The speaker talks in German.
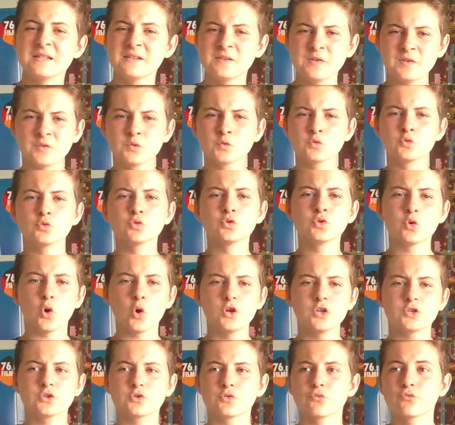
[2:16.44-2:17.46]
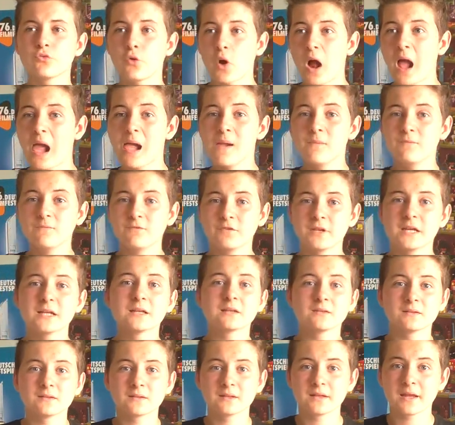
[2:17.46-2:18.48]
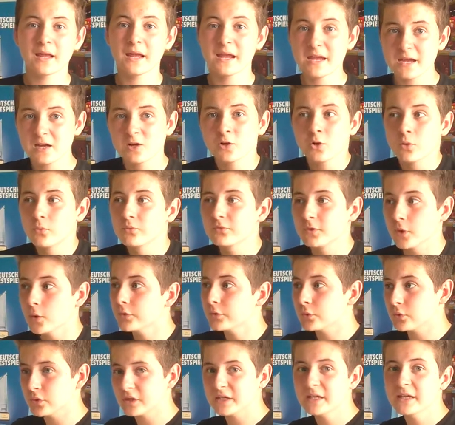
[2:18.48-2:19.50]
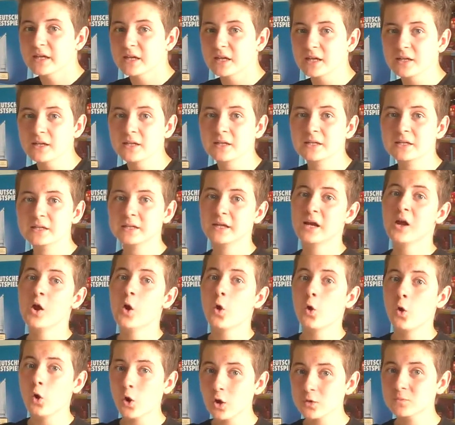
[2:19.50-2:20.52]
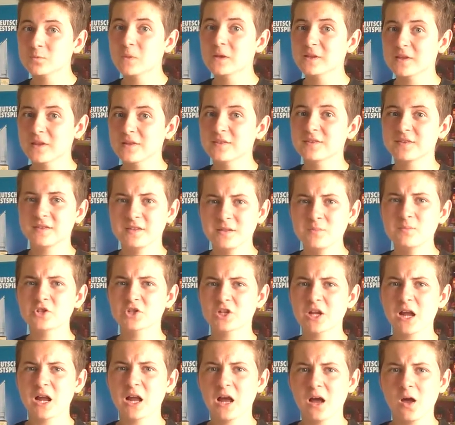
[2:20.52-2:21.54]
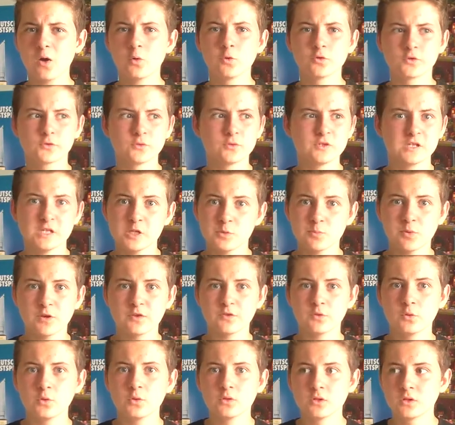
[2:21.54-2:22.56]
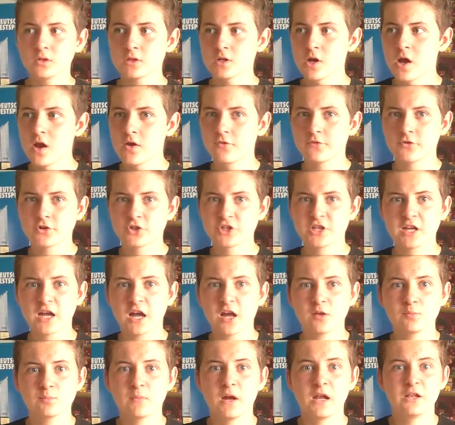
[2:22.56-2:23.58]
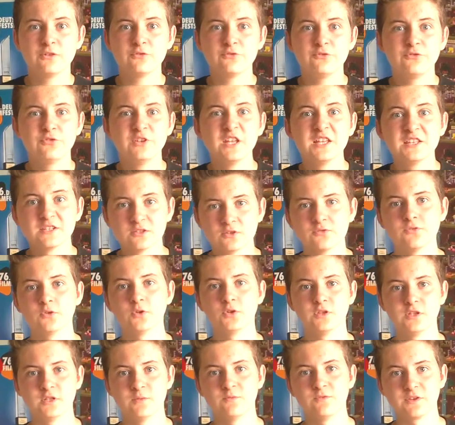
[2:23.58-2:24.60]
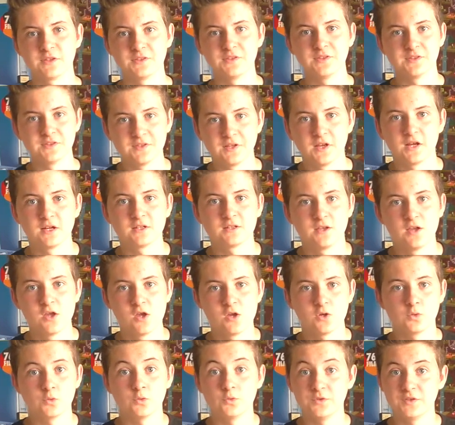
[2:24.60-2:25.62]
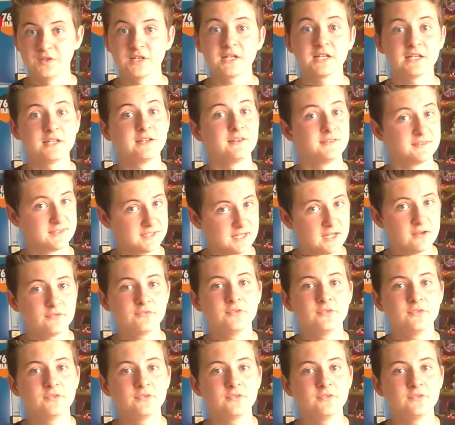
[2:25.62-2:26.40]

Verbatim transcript: nicht so gut Deutsch und vor allem wegen der Herkunft aus Korea hört man das ziemlich stark raus und ich persönlich verstehe gerade mal ein Viertel von dem, was sie sagt. Und sie redet sehr